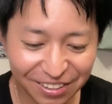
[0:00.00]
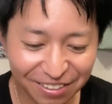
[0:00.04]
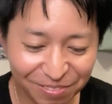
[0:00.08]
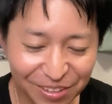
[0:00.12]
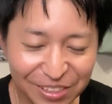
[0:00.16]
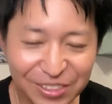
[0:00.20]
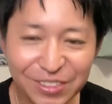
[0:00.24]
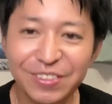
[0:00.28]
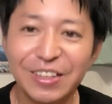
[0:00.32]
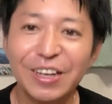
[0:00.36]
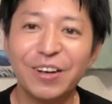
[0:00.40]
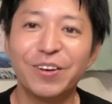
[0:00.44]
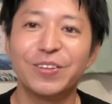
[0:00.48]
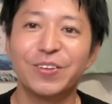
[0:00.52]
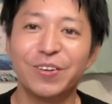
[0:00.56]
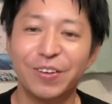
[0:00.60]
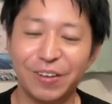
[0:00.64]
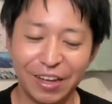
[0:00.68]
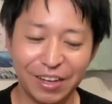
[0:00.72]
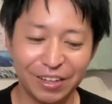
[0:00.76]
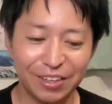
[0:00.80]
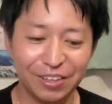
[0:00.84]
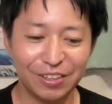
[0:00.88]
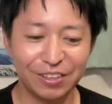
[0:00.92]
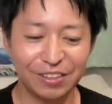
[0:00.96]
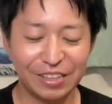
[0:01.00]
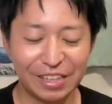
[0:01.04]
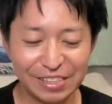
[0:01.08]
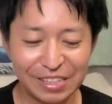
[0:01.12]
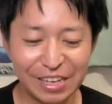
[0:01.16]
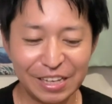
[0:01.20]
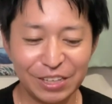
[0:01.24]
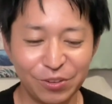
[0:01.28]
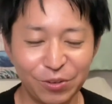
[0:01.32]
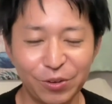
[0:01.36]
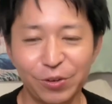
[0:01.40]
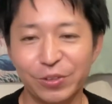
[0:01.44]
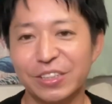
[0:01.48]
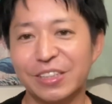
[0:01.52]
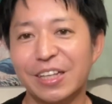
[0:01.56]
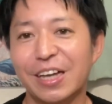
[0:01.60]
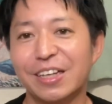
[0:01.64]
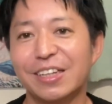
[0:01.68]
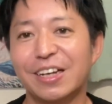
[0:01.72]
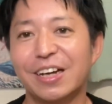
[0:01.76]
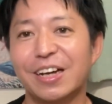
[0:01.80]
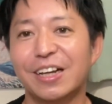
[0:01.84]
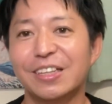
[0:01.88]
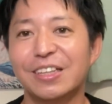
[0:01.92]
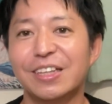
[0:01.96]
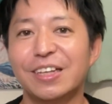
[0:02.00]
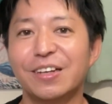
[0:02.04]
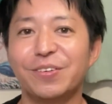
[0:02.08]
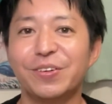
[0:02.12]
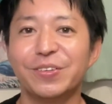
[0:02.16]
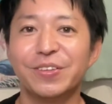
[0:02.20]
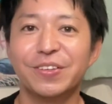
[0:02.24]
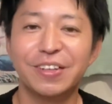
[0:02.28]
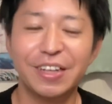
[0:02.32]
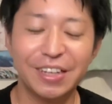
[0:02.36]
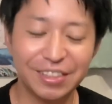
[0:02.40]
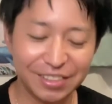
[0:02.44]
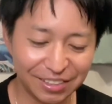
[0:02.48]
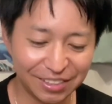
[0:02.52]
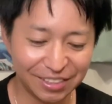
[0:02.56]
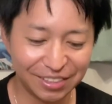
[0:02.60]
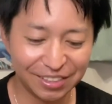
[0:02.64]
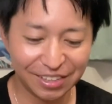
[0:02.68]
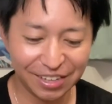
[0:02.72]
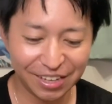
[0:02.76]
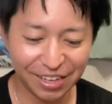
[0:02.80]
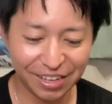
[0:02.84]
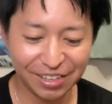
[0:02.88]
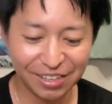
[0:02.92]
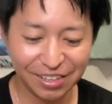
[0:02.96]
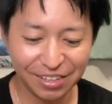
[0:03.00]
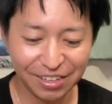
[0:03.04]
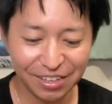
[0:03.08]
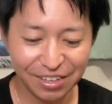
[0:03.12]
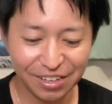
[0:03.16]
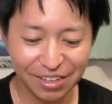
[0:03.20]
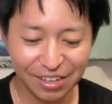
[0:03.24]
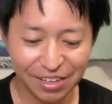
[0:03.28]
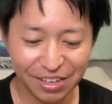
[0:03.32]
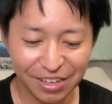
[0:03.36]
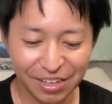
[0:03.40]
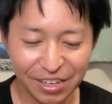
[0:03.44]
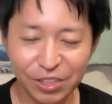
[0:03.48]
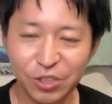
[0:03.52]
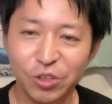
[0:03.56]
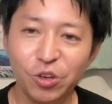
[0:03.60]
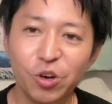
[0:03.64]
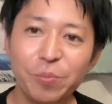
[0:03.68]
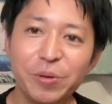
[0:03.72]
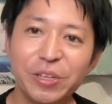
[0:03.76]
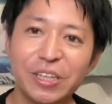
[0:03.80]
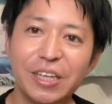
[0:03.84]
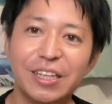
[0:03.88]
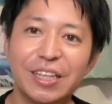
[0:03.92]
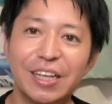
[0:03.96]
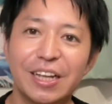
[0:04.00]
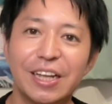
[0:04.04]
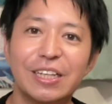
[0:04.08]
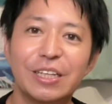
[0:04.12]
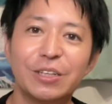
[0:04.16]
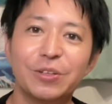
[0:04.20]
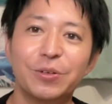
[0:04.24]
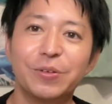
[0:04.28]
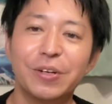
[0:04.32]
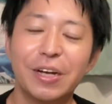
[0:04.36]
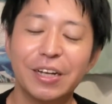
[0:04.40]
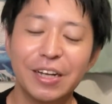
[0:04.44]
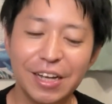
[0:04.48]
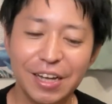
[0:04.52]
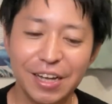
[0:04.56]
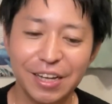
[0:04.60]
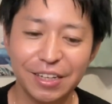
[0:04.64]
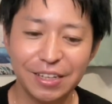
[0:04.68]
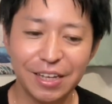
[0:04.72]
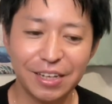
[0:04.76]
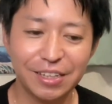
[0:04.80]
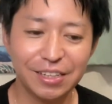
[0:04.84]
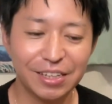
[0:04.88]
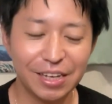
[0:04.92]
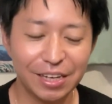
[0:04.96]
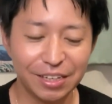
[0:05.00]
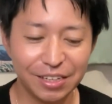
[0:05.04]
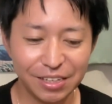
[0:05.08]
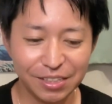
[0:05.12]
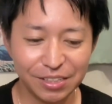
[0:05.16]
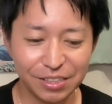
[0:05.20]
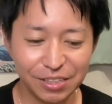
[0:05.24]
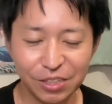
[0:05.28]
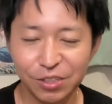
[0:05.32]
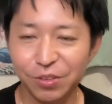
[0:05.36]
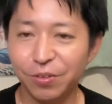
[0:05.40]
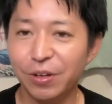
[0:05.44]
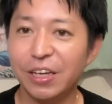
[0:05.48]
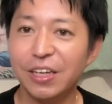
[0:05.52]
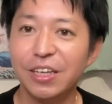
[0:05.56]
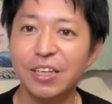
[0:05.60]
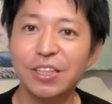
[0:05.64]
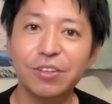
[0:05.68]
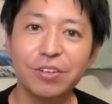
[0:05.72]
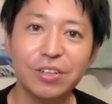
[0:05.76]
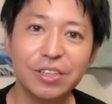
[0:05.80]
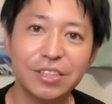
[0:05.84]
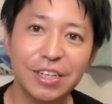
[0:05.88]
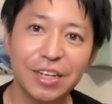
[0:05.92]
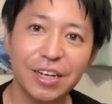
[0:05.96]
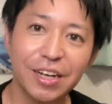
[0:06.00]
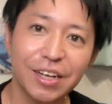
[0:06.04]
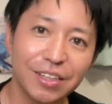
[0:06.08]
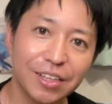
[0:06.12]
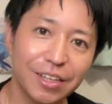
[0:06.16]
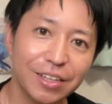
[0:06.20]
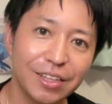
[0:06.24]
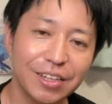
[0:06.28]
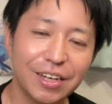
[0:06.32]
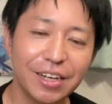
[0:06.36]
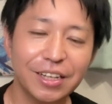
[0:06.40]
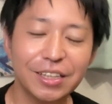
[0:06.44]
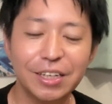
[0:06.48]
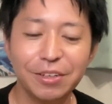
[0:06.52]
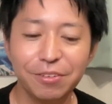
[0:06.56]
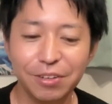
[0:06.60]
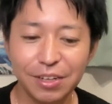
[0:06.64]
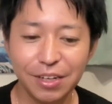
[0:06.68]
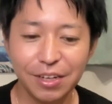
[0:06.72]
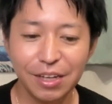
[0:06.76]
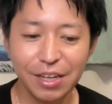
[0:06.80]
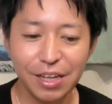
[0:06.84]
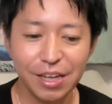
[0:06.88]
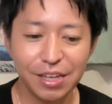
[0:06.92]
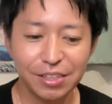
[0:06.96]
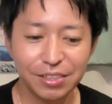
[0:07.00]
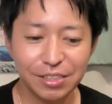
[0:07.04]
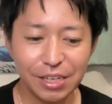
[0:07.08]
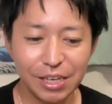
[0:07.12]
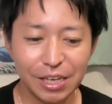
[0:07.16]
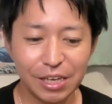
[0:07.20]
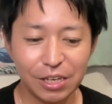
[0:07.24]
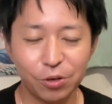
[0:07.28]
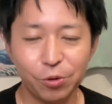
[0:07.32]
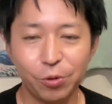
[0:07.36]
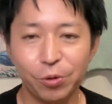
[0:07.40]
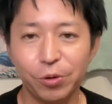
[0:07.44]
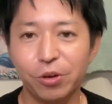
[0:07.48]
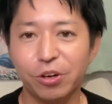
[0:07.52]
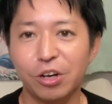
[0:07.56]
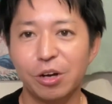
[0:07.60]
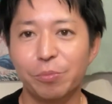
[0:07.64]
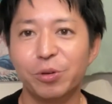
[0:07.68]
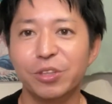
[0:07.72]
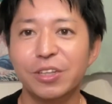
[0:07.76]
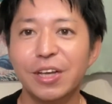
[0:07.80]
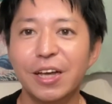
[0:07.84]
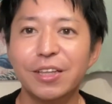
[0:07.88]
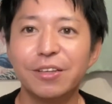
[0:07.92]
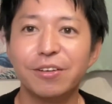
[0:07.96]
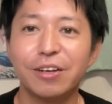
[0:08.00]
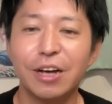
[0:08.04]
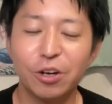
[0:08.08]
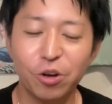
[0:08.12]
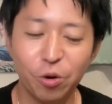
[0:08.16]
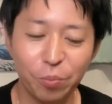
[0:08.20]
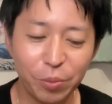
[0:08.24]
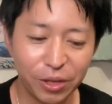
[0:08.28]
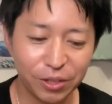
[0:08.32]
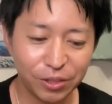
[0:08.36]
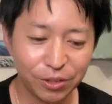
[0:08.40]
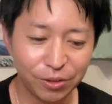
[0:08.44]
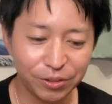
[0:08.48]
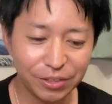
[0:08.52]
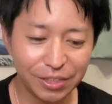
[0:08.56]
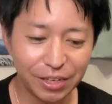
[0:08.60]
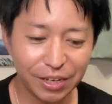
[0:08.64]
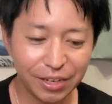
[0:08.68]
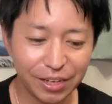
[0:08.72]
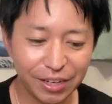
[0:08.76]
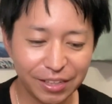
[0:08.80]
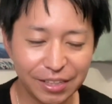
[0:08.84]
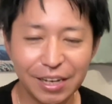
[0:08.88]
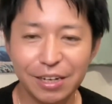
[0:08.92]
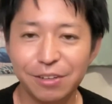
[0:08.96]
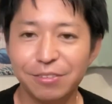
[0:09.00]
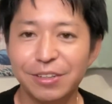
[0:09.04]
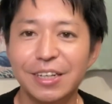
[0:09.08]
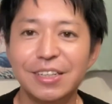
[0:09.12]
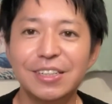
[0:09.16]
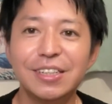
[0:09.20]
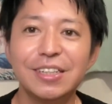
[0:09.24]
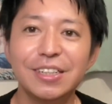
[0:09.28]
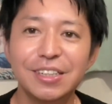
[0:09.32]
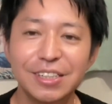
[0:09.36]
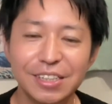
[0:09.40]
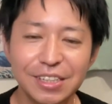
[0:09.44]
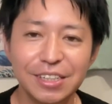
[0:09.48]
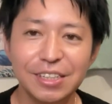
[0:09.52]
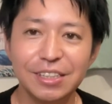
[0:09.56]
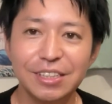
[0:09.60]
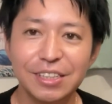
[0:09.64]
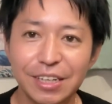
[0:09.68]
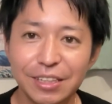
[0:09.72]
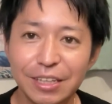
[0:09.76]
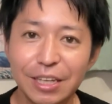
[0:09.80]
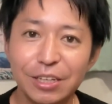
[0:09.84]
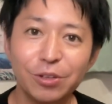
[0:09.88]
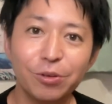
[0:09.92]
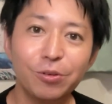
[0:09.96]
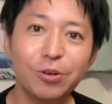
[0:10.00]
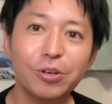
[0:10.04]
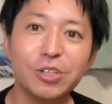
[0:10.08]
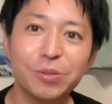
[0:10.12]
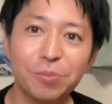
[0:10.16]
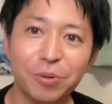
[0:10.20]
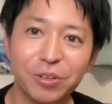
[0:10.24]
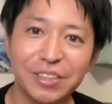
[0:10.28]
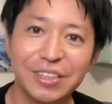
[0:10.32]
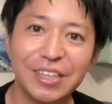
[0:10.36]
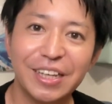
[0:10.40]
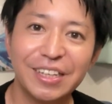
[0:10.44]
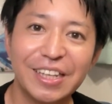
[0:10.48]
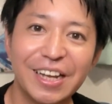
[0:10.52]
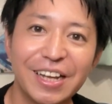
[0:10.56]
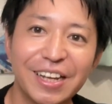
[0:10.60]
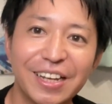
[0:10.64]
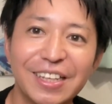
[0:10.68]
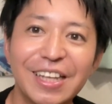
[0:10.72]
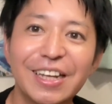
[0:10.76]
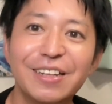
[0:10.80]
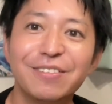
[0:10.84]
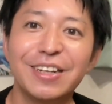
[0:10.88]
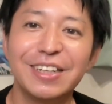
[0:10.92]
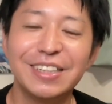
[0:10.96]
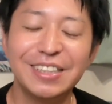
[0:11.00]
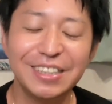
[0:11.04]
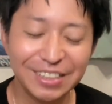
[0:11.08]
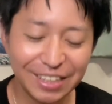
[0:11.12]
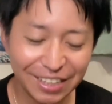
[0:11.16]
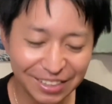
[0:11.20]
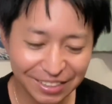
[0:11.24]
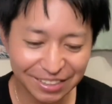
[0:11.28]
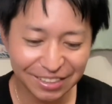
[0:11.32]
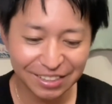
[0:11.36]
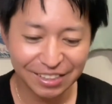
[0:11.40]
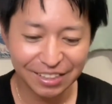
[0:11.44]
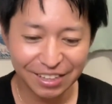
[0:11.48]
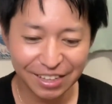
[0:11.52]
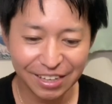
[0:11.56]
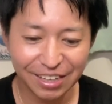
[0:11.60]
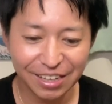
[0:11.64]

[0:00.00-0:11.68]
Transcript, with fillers: まあそんなことはですね今日伝えたかったことです。はいえー、今日見ていただいた動画が何か気づきとかヒントにつながったって方は、ぜひ高評価ボタンとかコメントいただけたら嬉しいし、チャンネル登録もしていただけたら嬉しいです。